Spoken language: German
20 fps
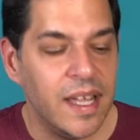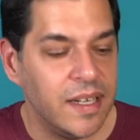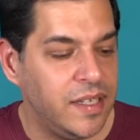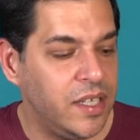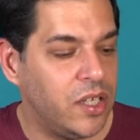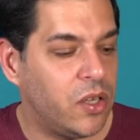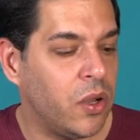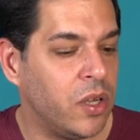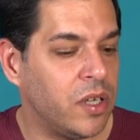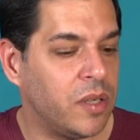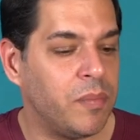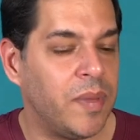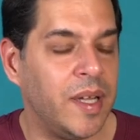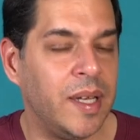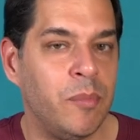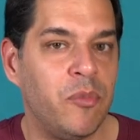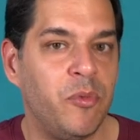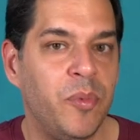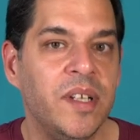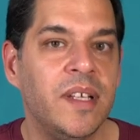die könnten bei
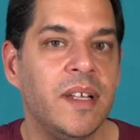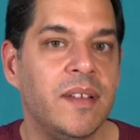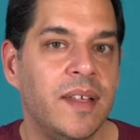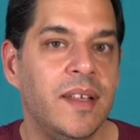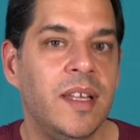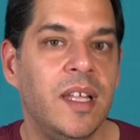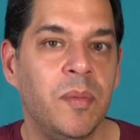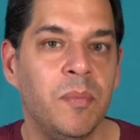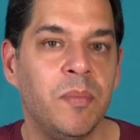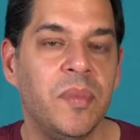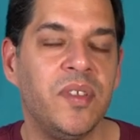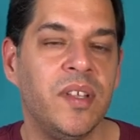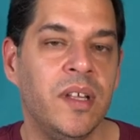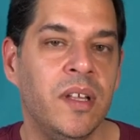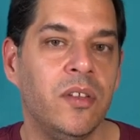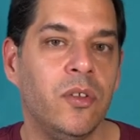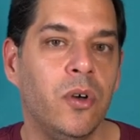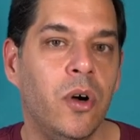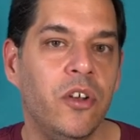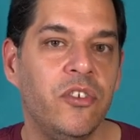dem Spiel tatsächlich ein bisschen
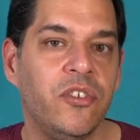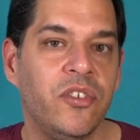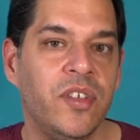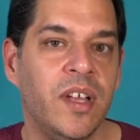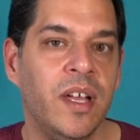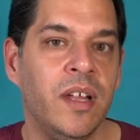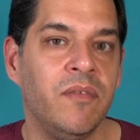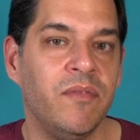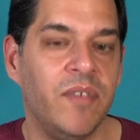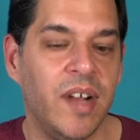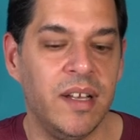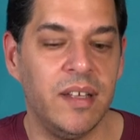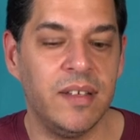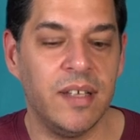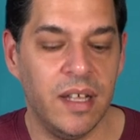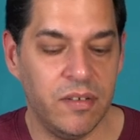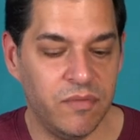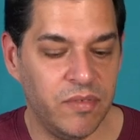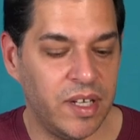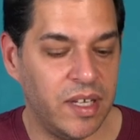enttäuscht sein, weil das
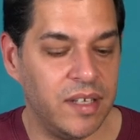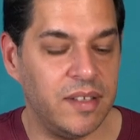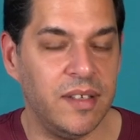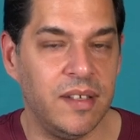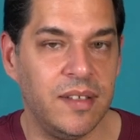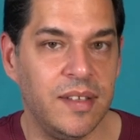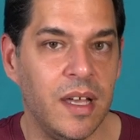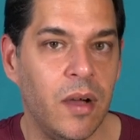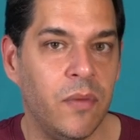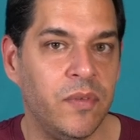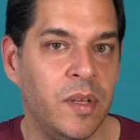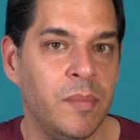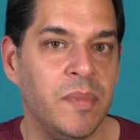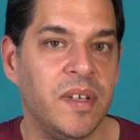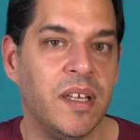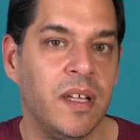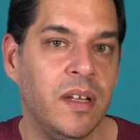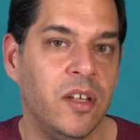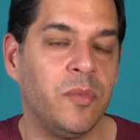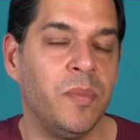halt wirklich sich sehr auf die
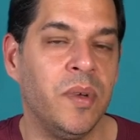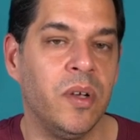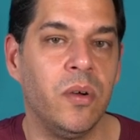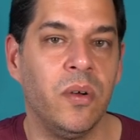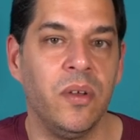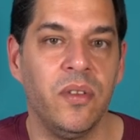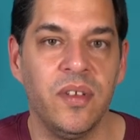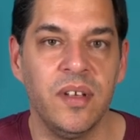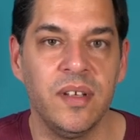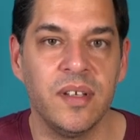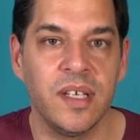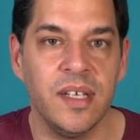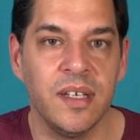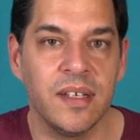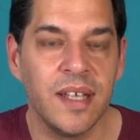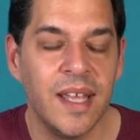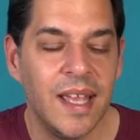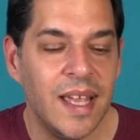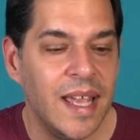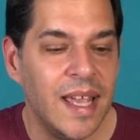Mechanismen konzentriert.